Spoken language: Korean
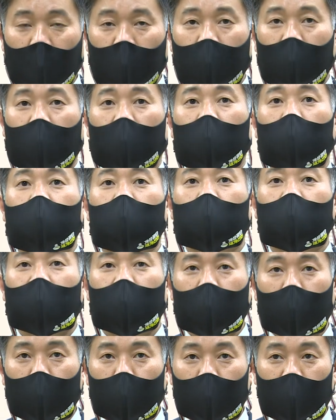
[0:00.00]
그다음
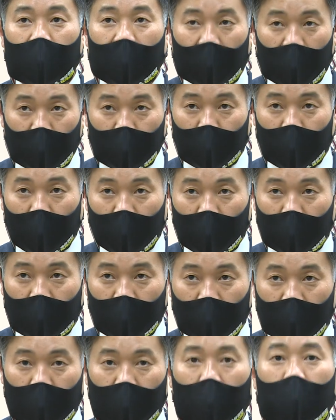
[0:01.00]
신규 사업도
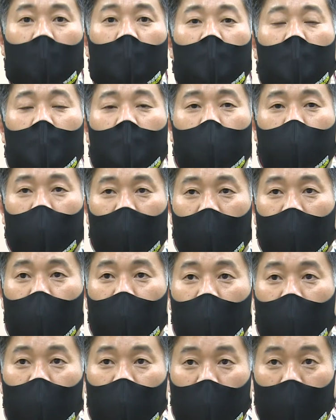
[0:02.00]
그
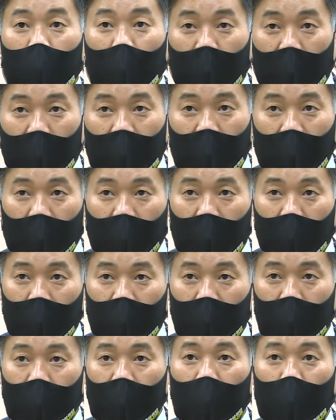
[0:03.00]
플랫폼을 통해서
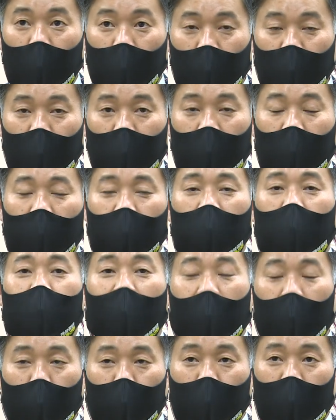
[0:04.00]
이제 도, 그
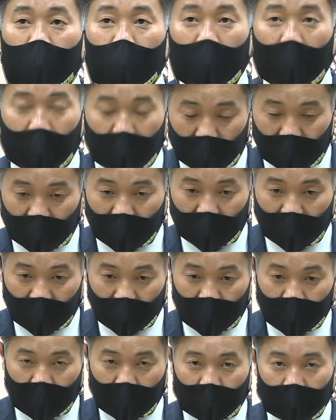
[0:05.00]
발굴을 해서
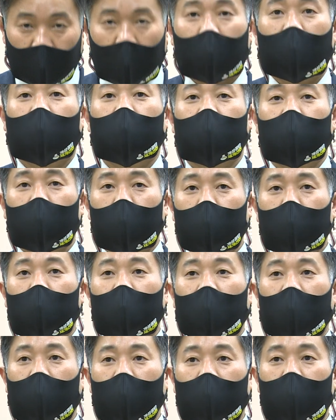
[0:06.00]
어, 신규
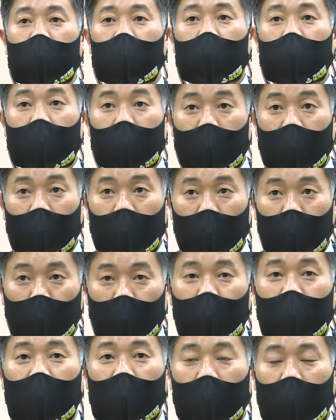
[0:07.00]
사업을 이제
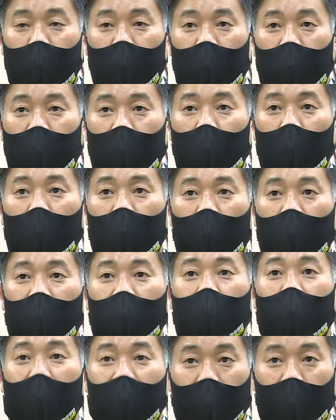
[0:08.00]
추진할 수 있도록
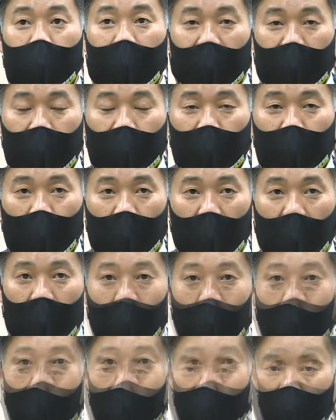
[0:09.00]
기반을 만들고요.
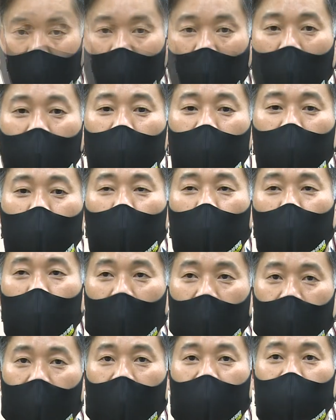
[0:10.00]
경기도
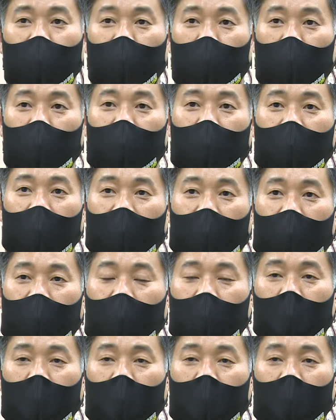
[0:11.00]
내 엔지오들이